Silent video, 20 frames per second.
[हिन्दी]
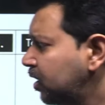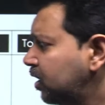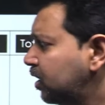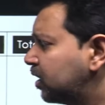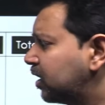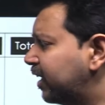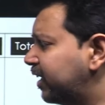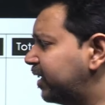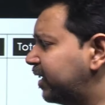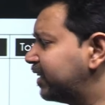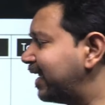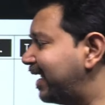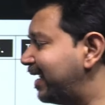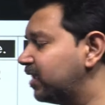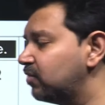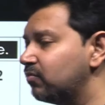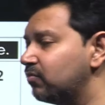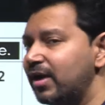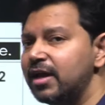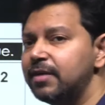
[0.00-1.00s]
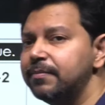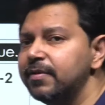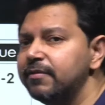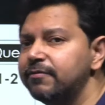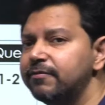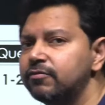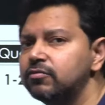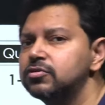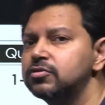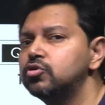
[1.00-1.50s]
करंट कैरिंग वायर पे
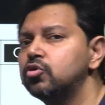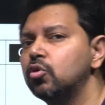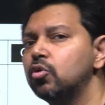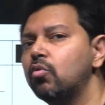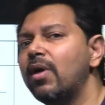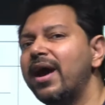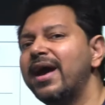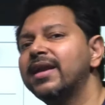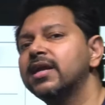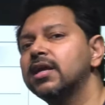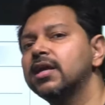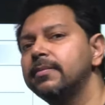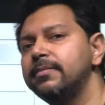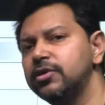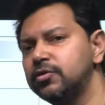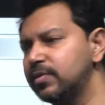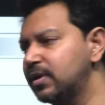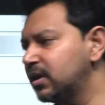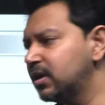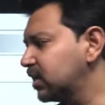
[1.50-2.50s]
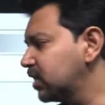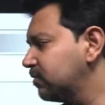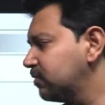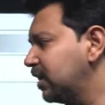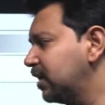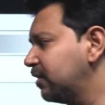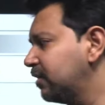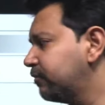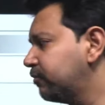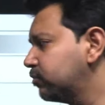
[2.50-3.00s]
फोर्स दो वायर के बीच में लगने
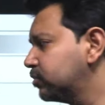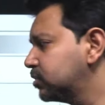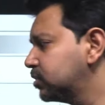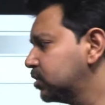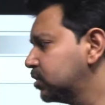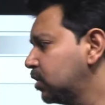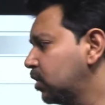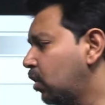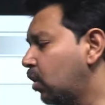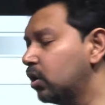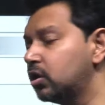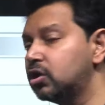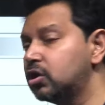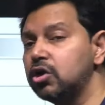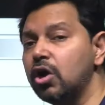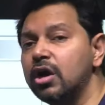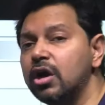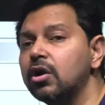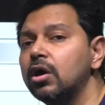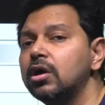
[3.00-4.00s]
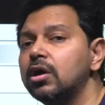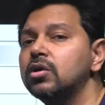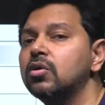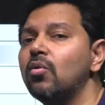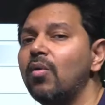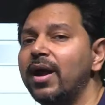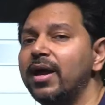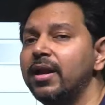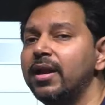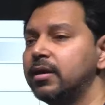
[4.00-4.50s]
वाला फोर्स और टॉर्क ऑन
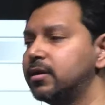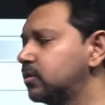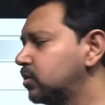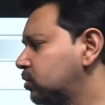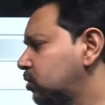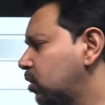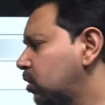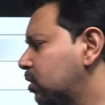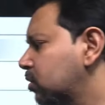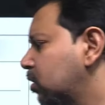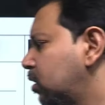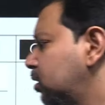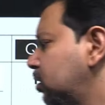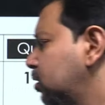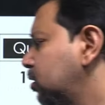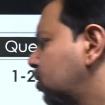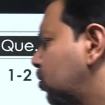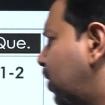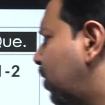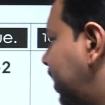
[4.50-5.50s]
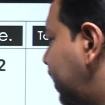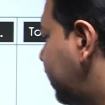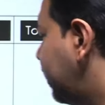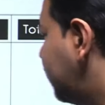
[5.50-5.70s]
क्वाइल टॉर्क ऑन क्वाइल